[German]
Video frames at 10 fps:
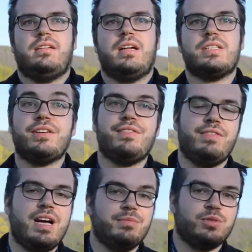Also ich finde,
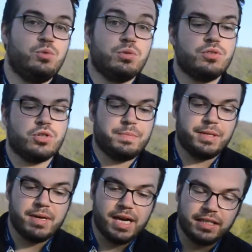wir haben einen guten Job
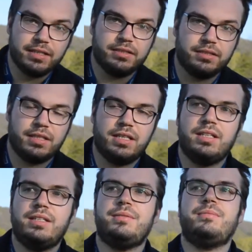gemacht.
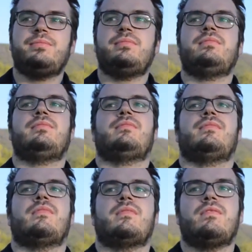Ähm, mhm.
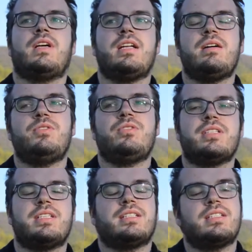Gerade haben wir noch
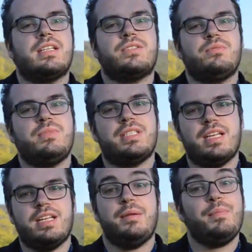gesagt, das hat so ein bisschen
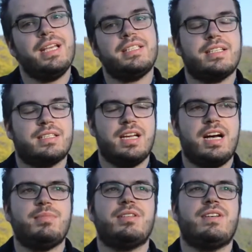an den Basics
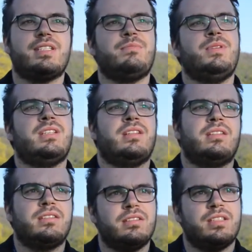gehapert, was mich
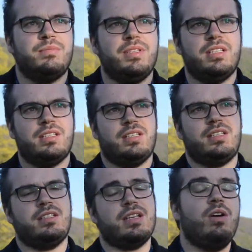ziemlich
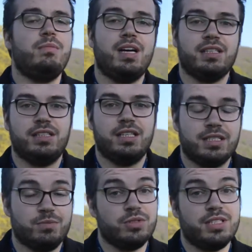äh, sauer macht. Ne?
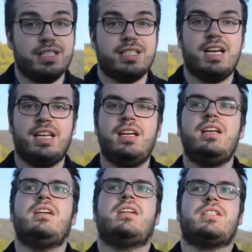Das muss nicht sein,
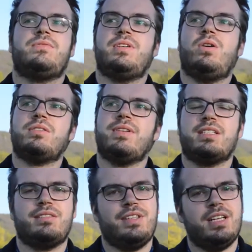dass wir
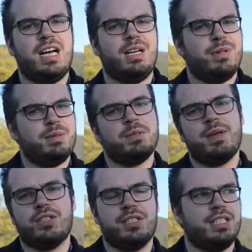Auswechselfehler haben beim
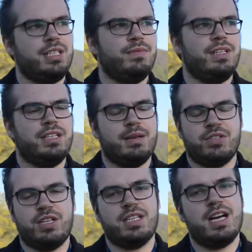Special Team, wenn die Depth
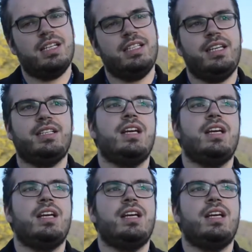da liegt